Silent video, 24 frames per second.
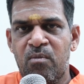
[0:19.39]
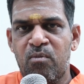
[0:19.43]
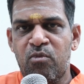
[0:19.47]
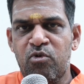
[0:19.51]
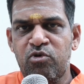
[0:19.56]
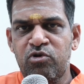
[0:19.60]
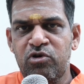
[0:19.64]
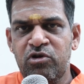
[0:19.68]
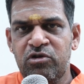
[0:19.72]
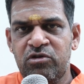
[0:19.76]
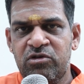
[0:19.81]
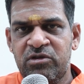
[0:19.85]

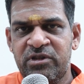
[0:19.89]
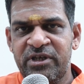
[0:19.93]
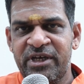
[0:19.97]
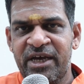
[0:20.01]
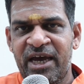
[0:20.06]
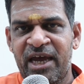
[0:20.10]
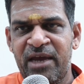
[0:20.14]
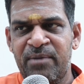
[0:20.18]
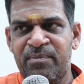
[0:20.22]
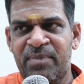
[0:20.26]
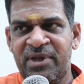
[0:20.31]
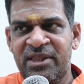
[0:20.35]
முந்நூற்றி
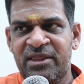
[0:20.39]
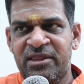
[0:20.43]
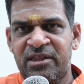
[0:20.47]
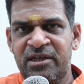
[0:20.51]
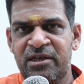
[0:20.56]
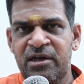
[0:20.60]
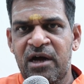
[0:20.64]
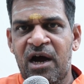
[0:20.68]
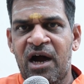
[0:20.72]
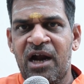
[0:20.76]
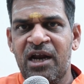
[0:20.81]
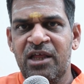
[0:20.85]

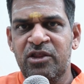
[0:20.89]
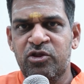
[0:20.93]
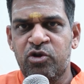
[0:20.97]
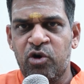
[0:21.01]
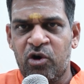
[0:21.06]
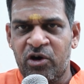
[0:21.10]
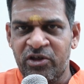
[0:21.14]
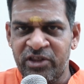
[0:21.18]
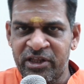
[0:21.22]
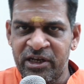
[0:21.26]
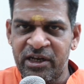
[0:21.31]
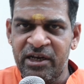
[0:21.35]
ஐம்பத்தி நாலு
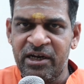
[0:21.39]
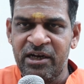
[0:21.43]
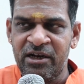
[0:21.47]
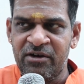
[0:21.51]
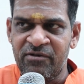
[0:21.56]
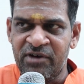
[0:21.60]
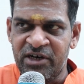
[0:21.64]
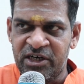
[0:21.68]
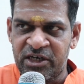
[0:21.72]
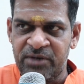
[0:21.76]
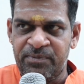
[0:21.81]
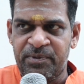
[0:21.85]

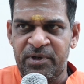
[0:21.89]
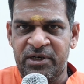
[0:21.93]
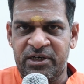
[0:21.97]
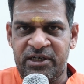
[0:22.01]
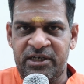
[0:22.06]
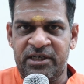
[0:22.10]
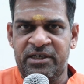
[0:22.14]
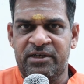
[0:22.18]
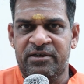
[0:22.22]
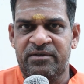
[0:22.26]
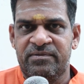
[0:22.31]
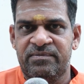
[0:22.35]
தொகுதிகளில் வெற்றி
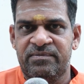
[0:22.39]
பெற்று